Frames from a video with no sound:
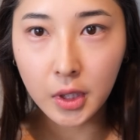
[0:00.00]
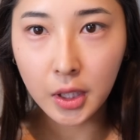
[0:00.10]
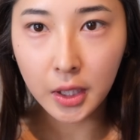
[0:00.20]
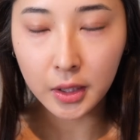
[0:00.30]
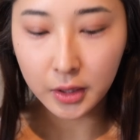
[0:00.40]

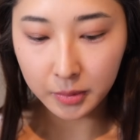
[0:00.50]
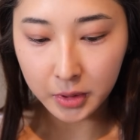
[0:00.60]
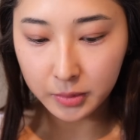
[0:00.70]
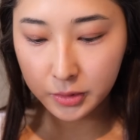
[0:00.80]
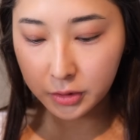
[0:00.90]
はい
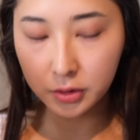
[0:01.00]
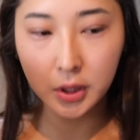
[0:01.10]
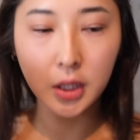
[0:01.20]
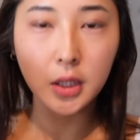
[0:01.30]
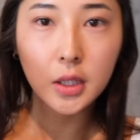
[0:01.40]
涙袋
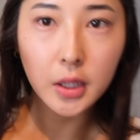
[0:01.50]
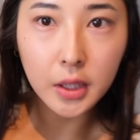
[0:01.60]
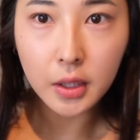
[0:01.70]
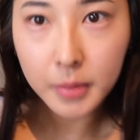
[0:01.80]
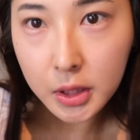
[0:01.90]
が描
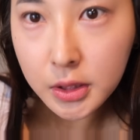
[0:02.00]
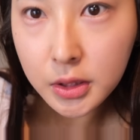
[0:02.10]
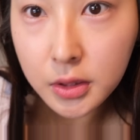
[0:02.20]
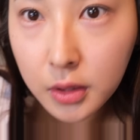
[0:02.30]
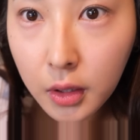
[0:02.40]
けま
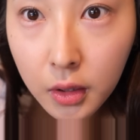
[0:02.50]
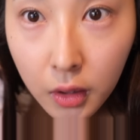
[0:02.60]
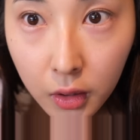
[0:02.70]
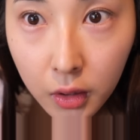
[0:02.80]
したら